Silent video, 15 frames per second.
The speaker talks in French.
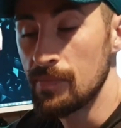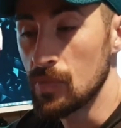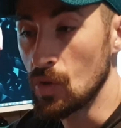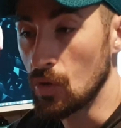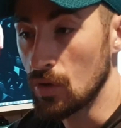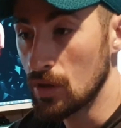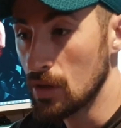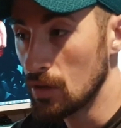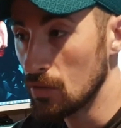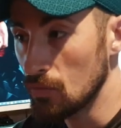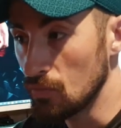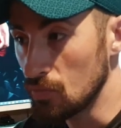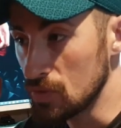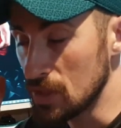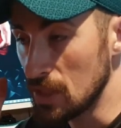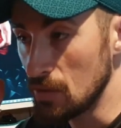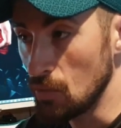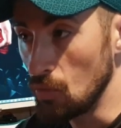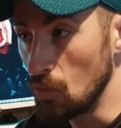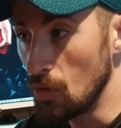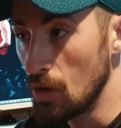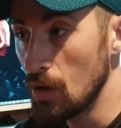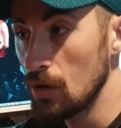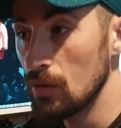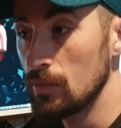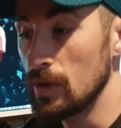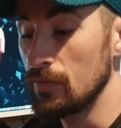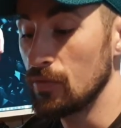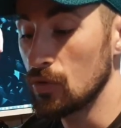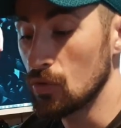Donc quand vous allez au nord,
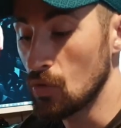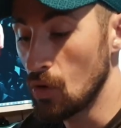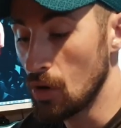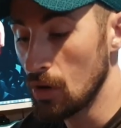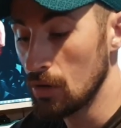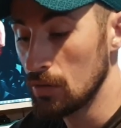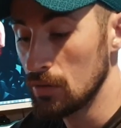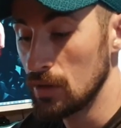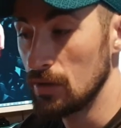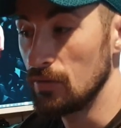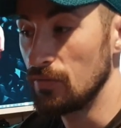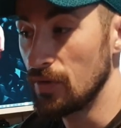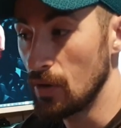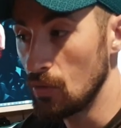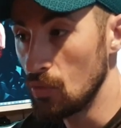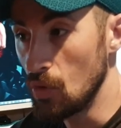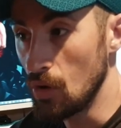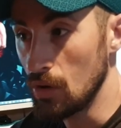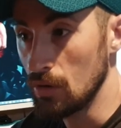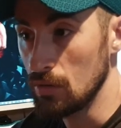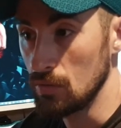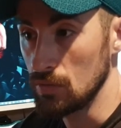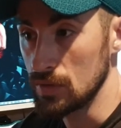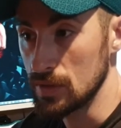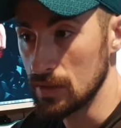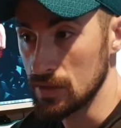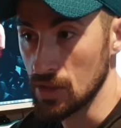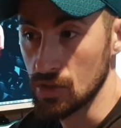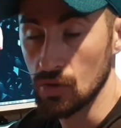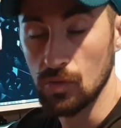ben, votre corps va au nord,
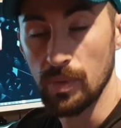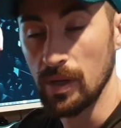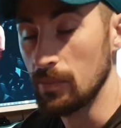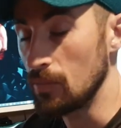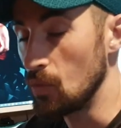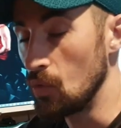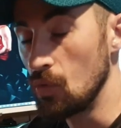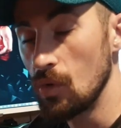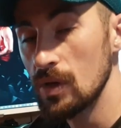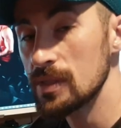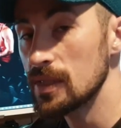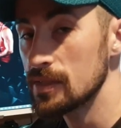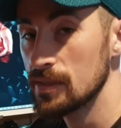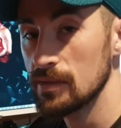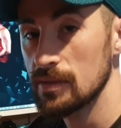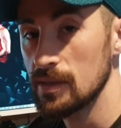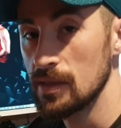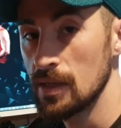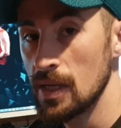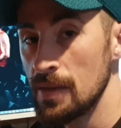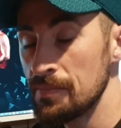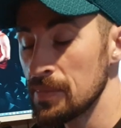sachant que par exemple le nord c'est la santé.